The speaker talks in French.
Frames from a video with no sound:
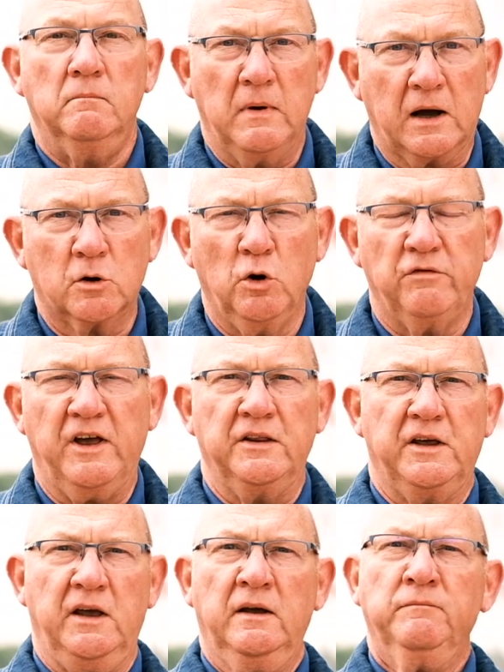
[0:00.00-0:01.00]
Marc
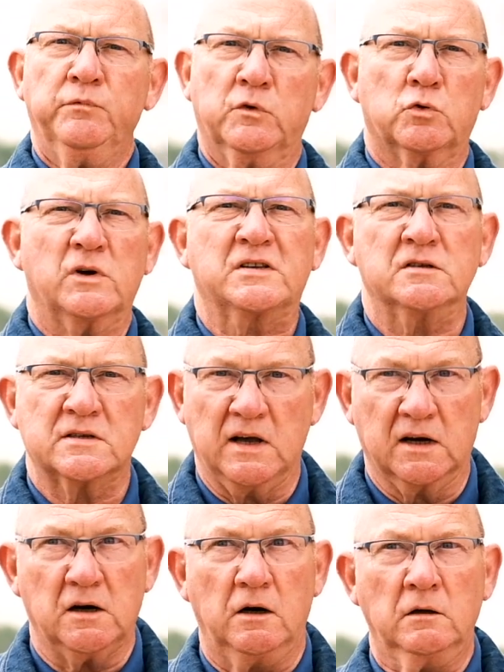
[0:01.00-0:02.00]
Lauvernier,
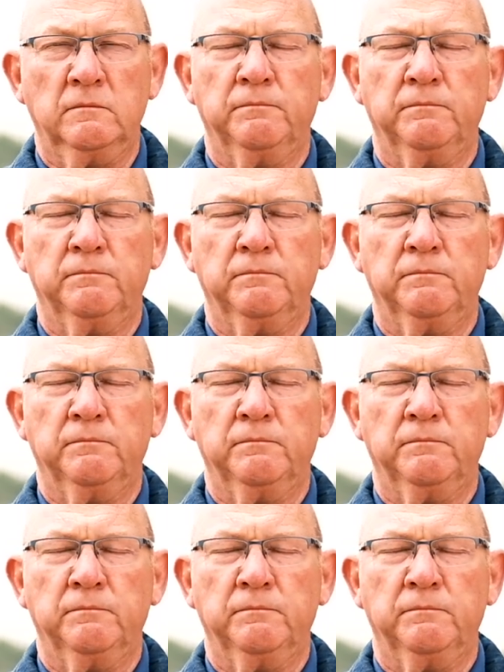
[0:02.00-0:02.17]
65 ans.